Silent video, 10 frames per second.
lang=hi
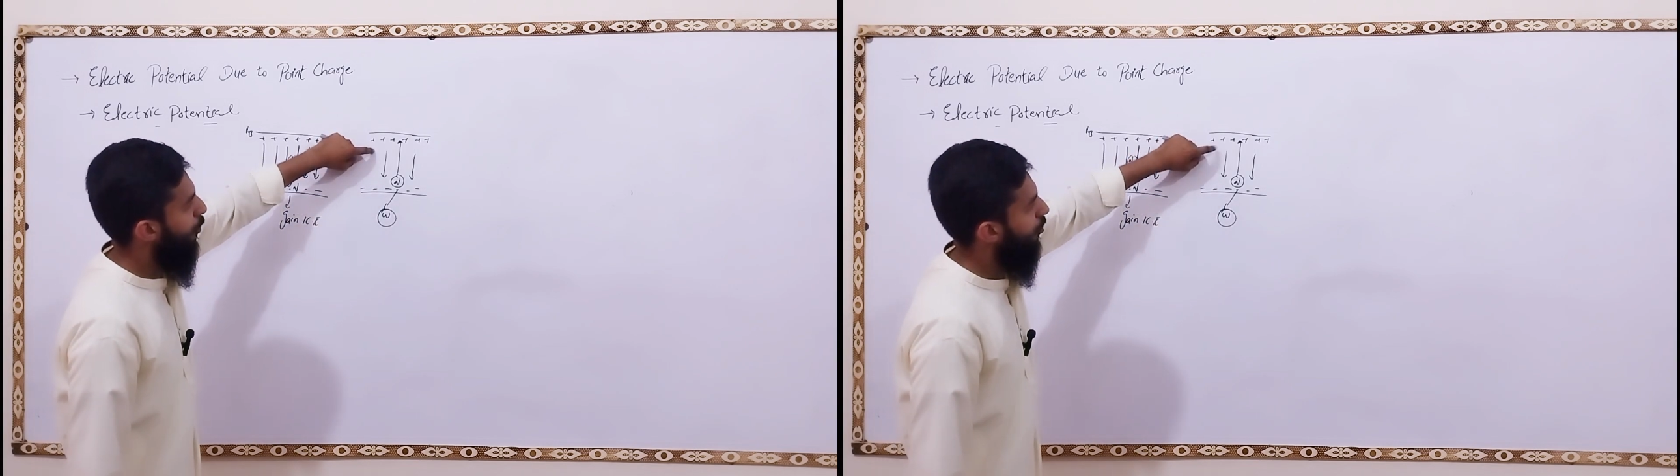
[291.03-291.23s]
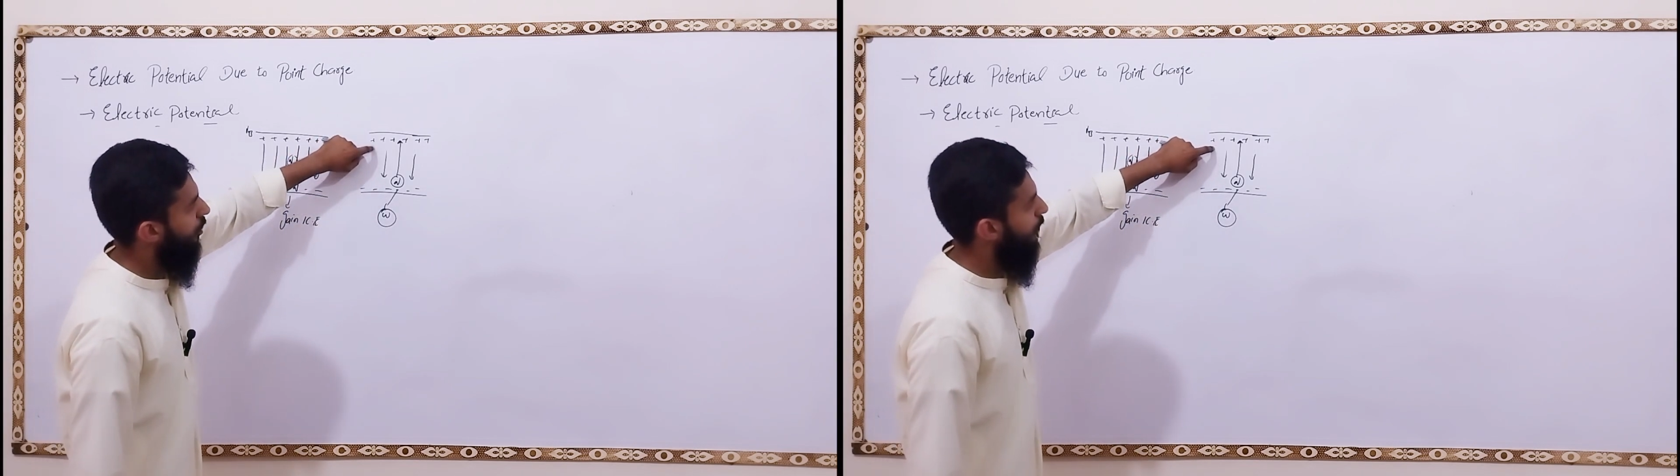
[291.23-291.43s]

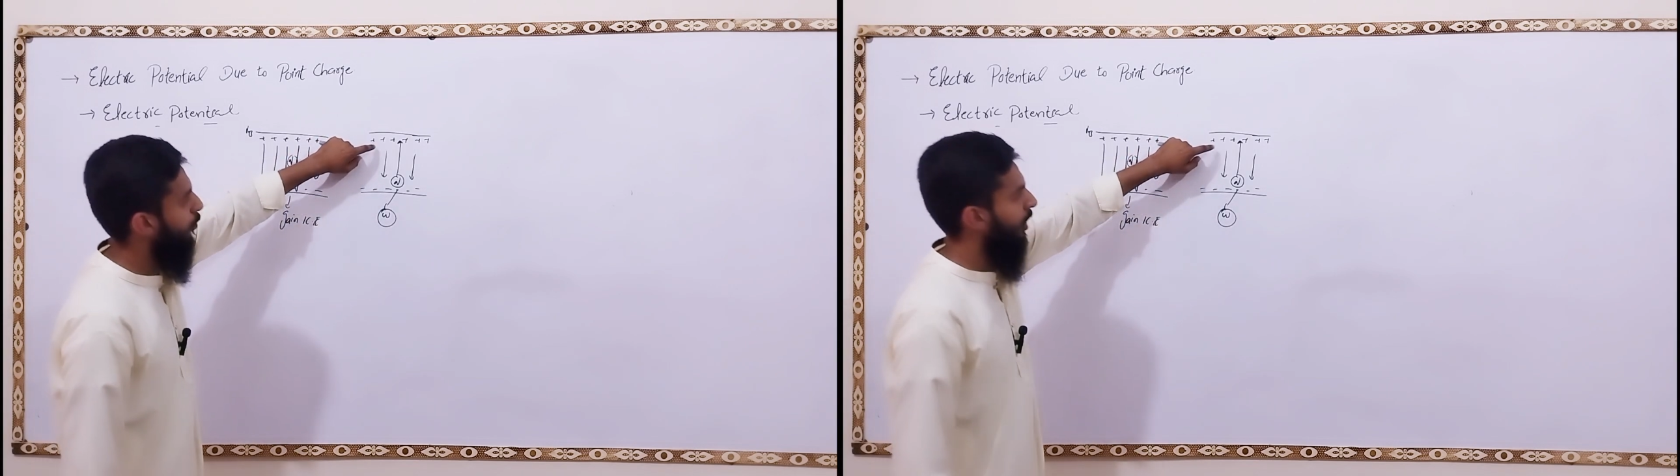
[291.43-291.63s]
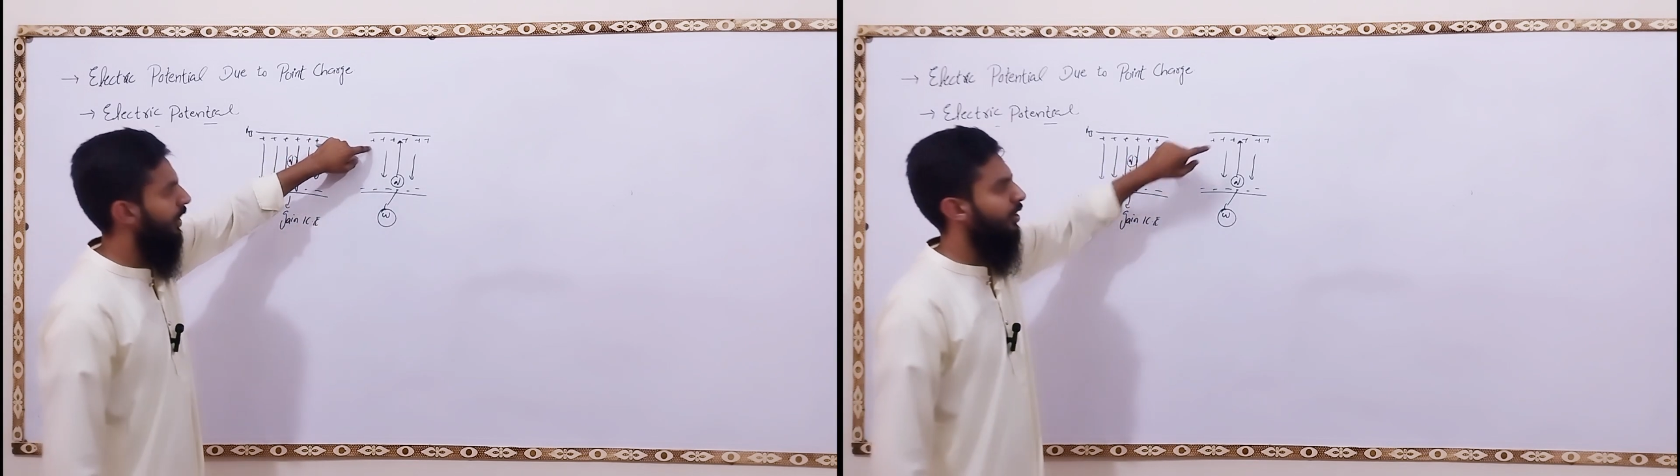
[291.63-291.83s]
पॉजिटिव
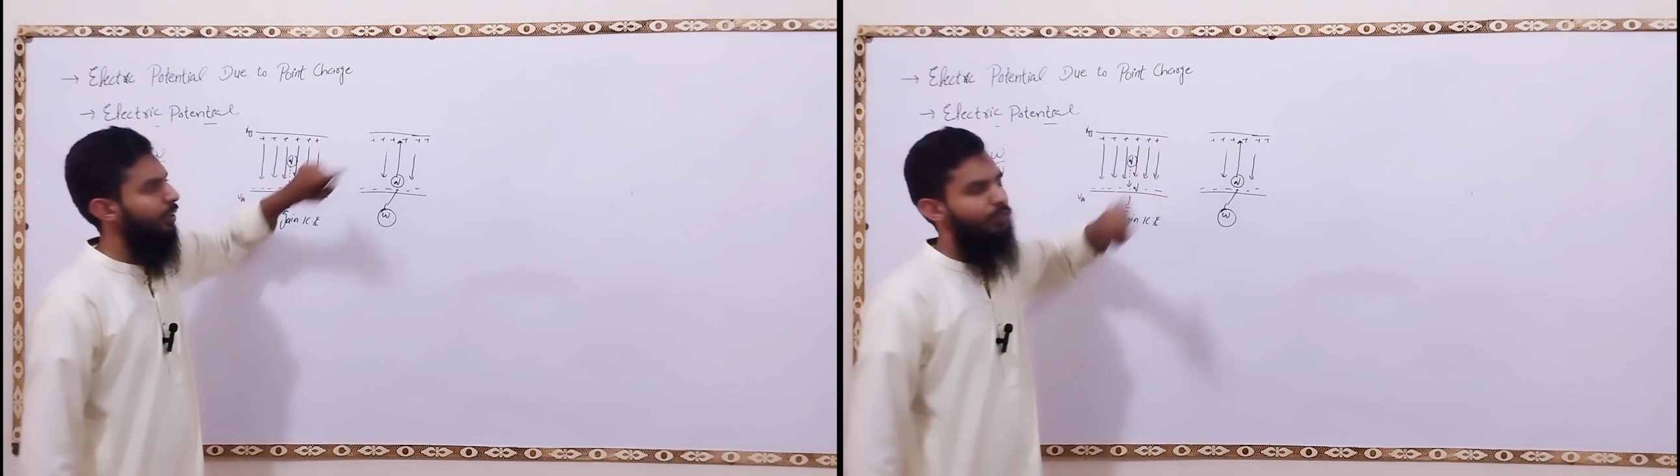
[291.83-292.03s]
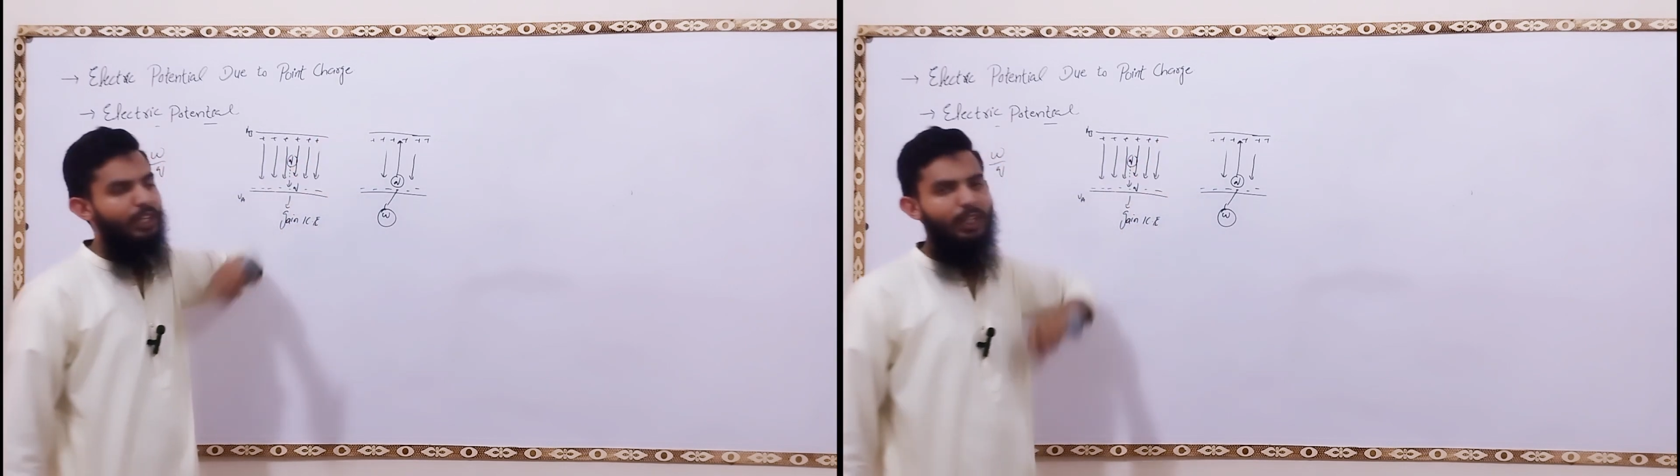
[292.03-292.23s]
पॉइंट की
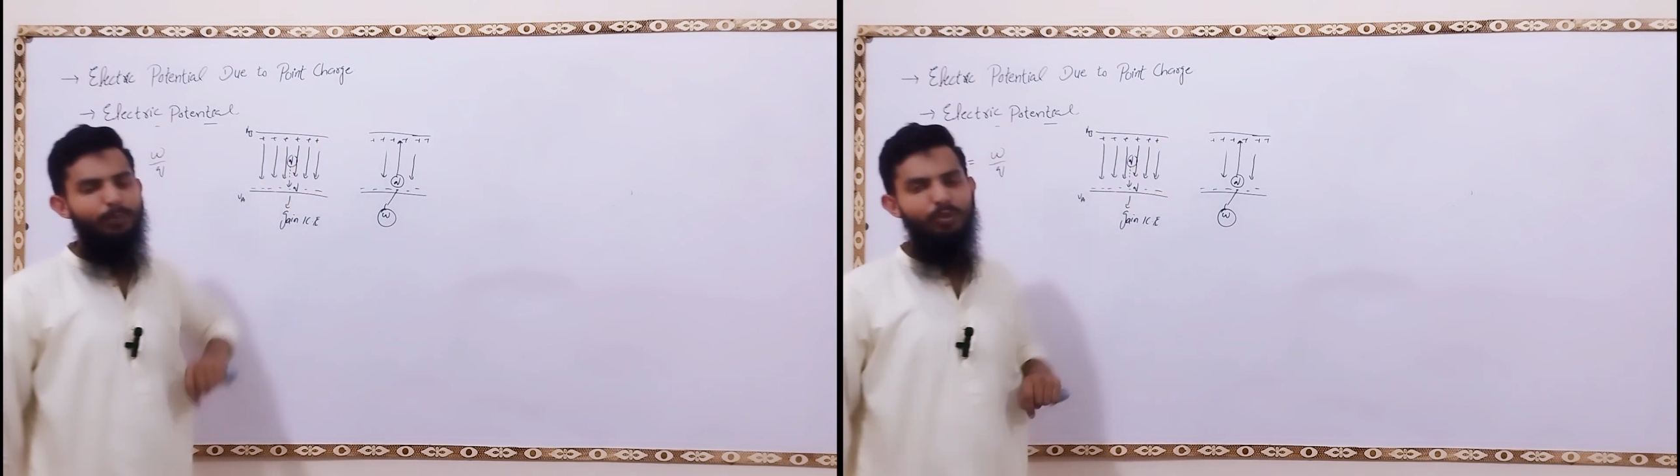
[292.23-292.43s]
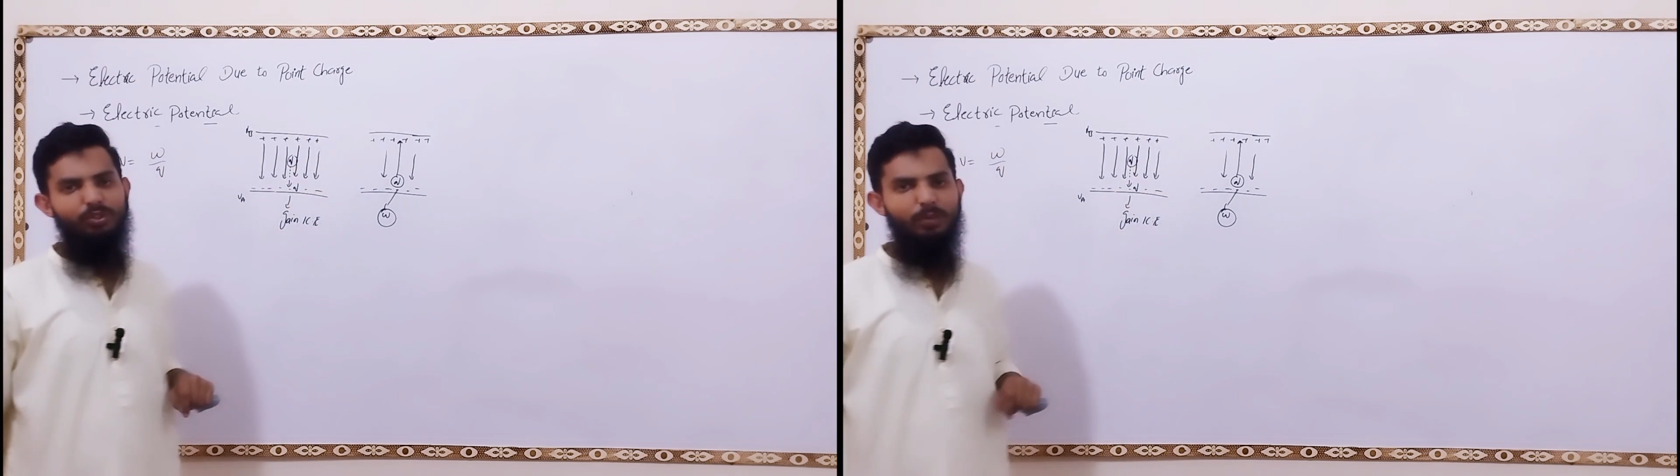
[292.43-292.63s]
तरफ जाएगा
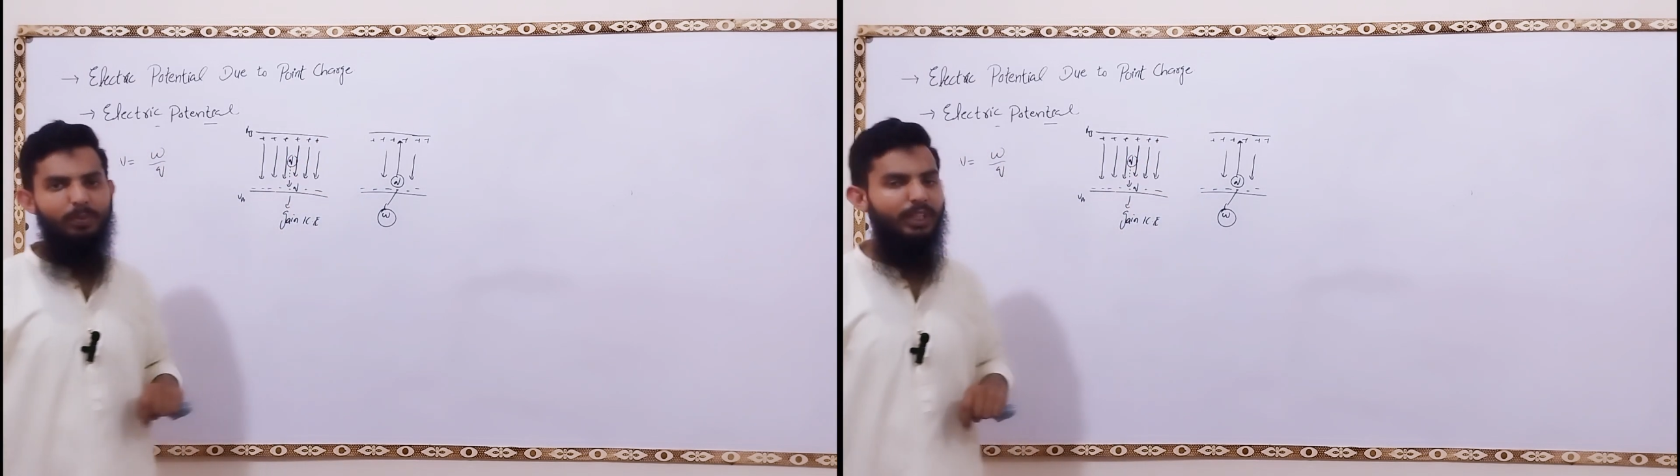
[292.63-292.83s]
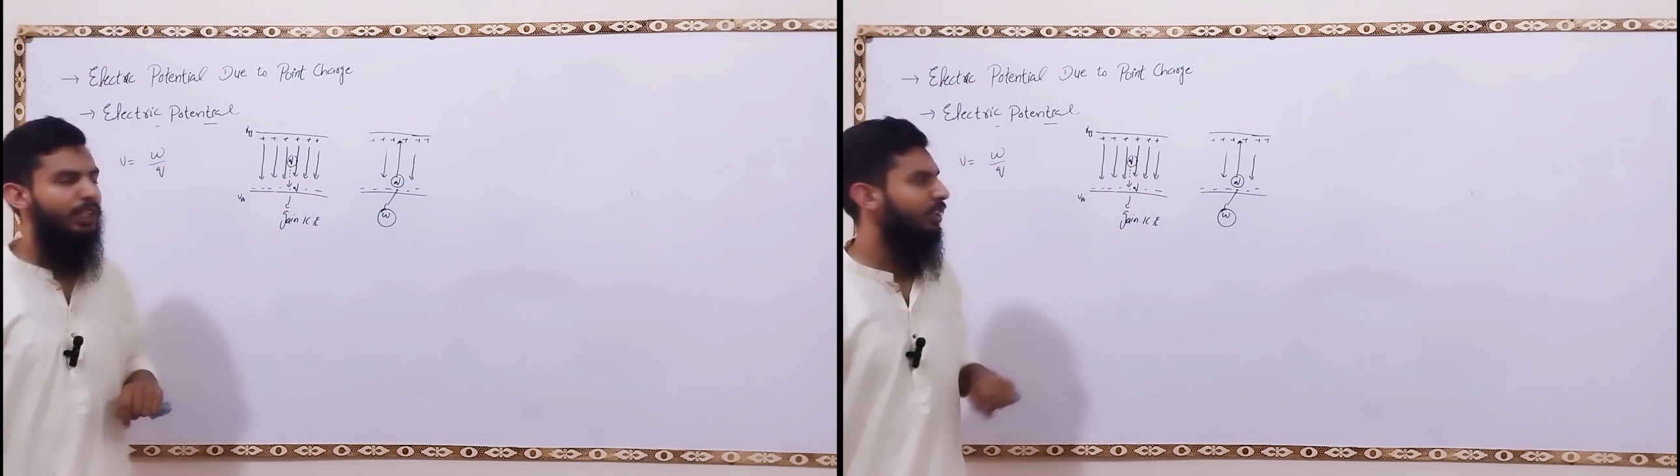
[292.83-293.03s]
पॉजिटिव
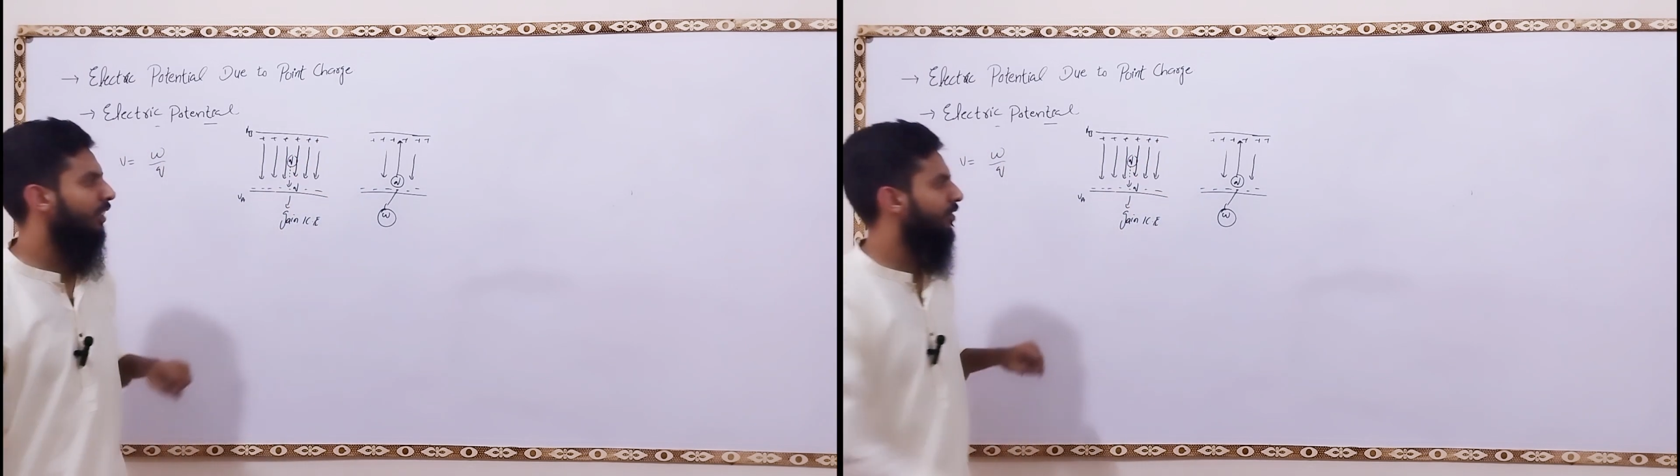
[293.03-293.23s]
प्लेट की